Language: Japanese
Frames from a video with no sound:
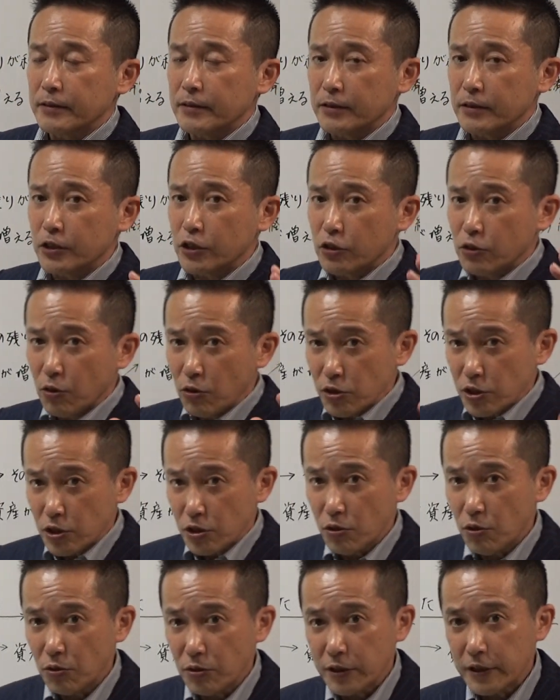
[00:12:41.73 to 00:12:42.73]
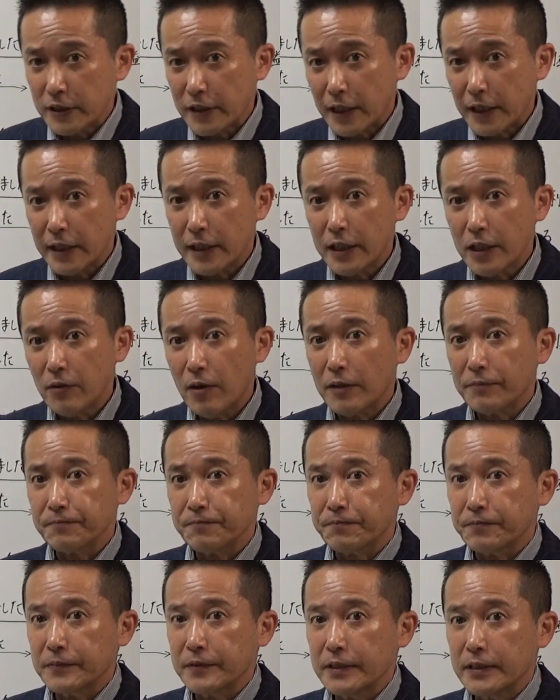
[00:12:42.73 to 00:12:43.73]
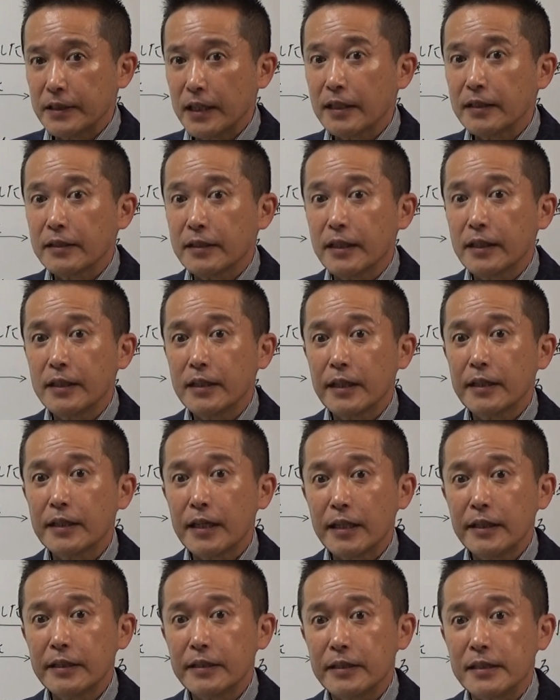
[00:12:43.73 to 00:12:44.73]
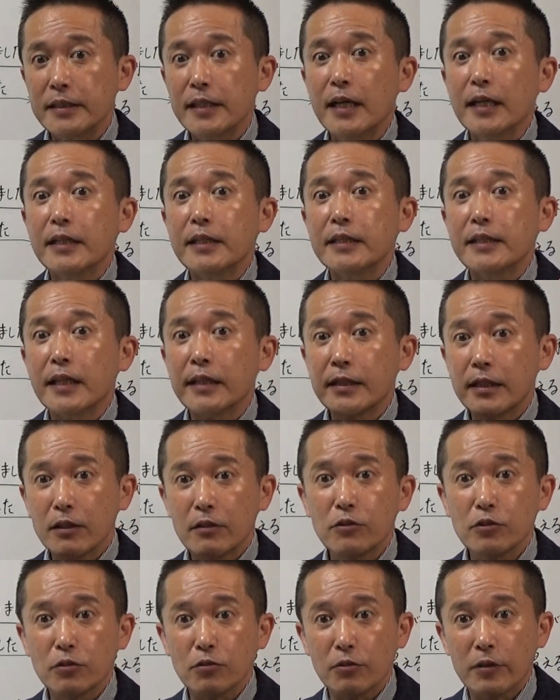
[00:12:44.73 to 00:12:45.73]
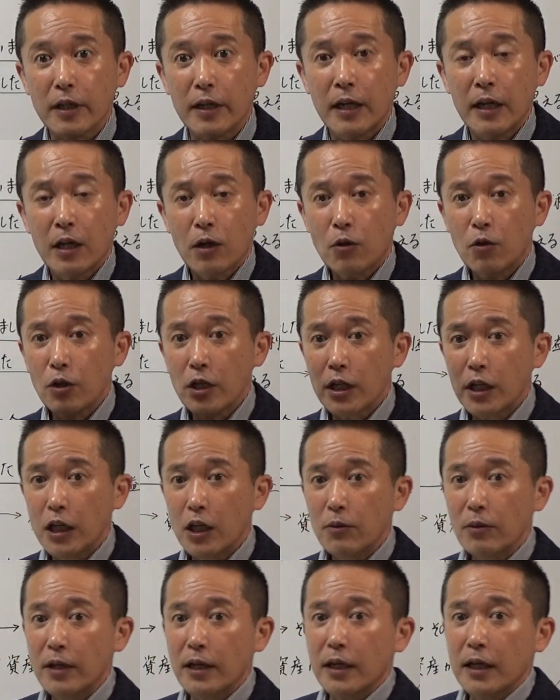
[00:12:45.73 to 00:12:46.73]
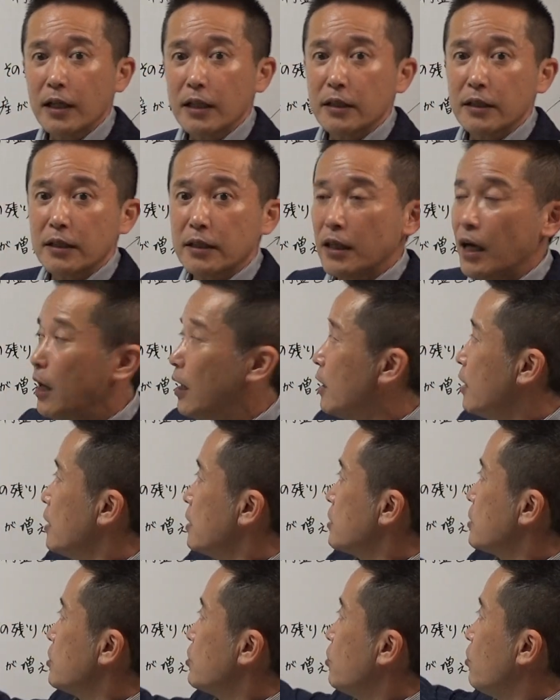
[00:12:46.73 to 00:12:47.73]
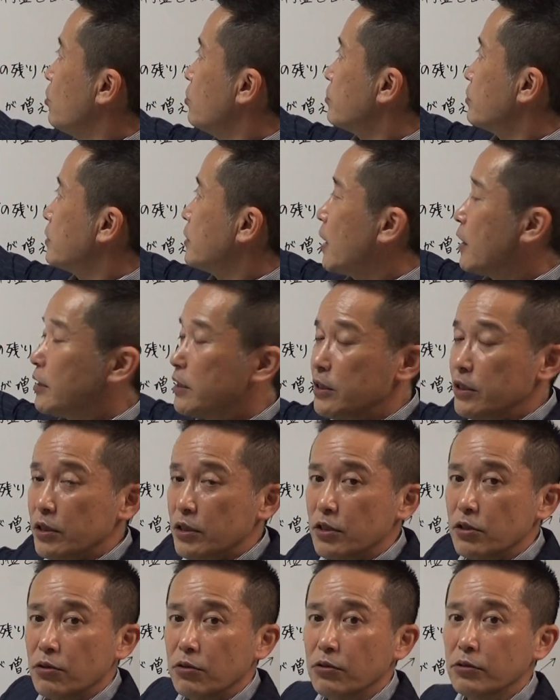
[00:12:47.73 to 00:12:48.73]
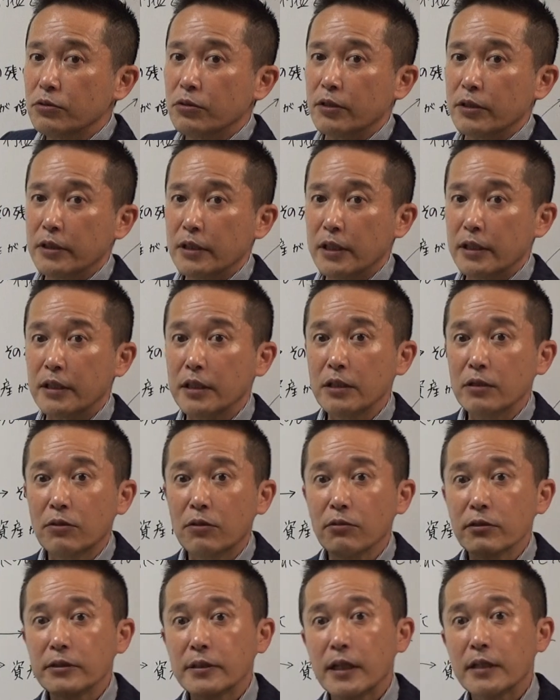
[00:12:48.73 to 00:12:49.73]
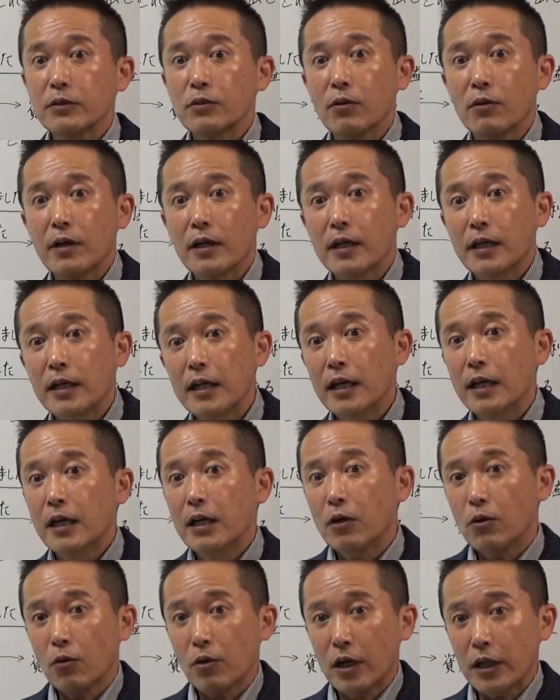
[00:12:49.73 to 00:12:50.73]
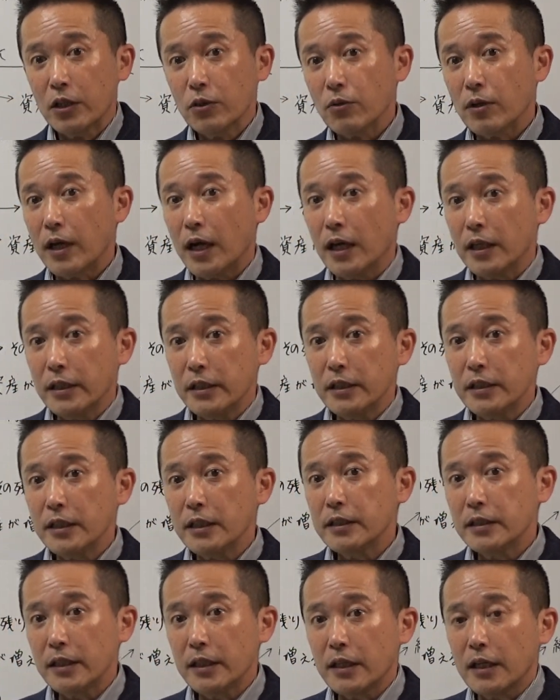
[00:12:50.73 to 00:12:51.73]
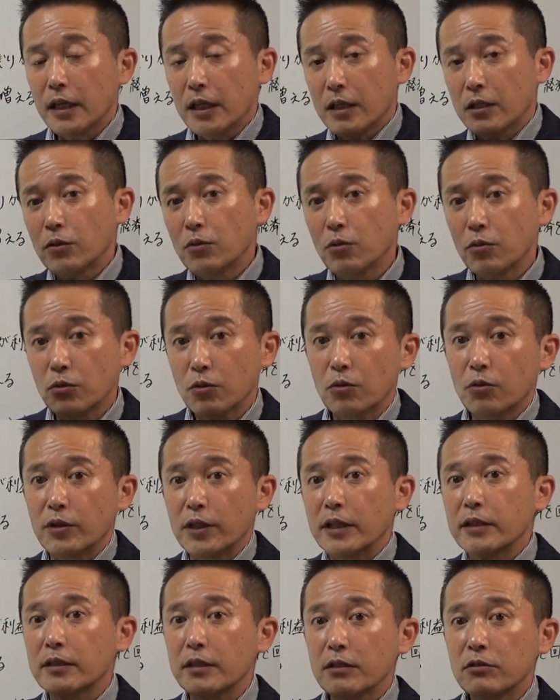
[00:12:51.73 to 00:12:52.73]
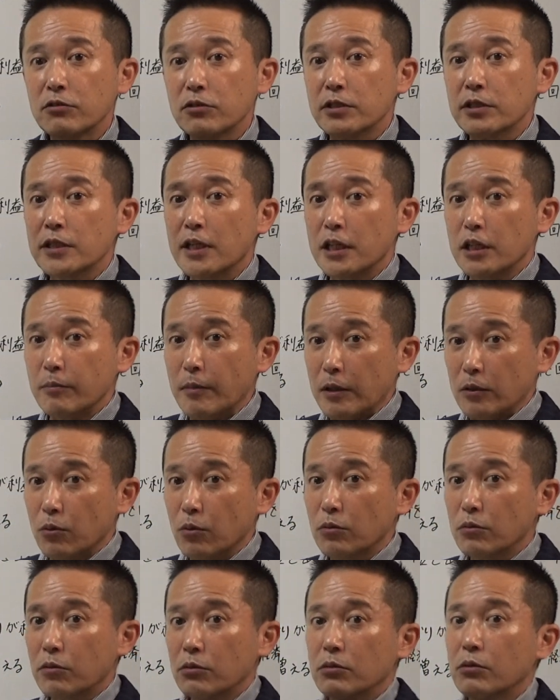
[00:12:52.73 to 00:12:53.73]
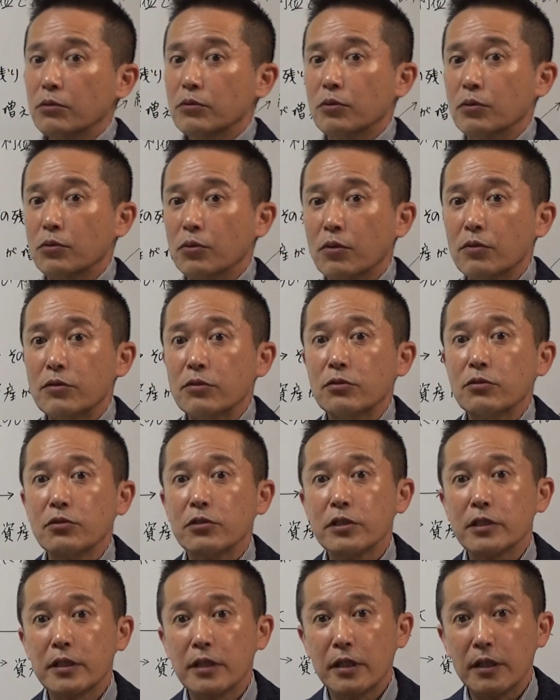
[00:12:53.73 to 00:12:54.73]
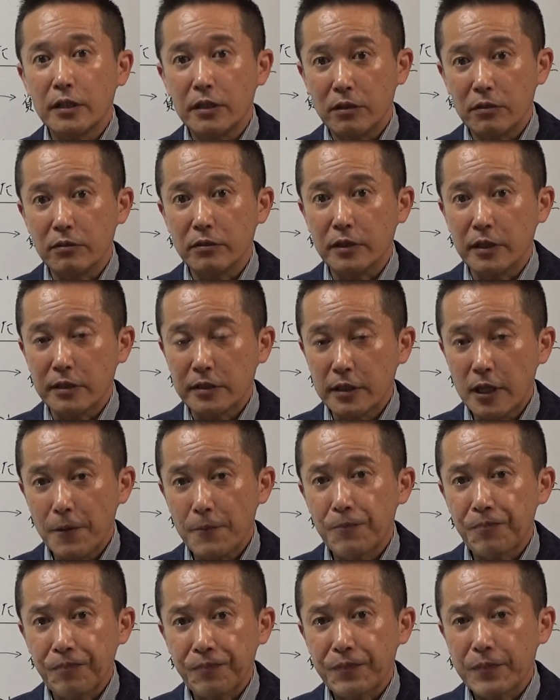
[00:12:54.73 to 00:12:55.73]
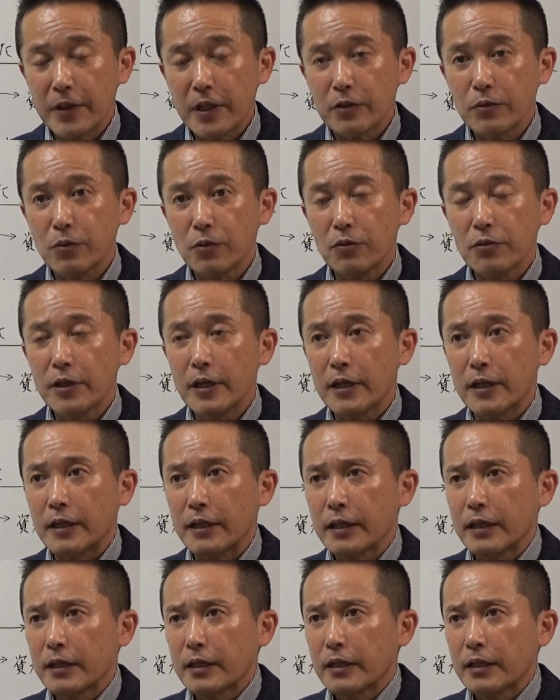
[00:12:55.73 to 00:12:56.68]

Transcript: 自己資本だけではやっていけない時代になってくるのでこれからは他資本他人資本といって銀行さんとかからお金を借り入れて農業をやっていく時代にまあどんどんどんどん突入しているんですね。でそこで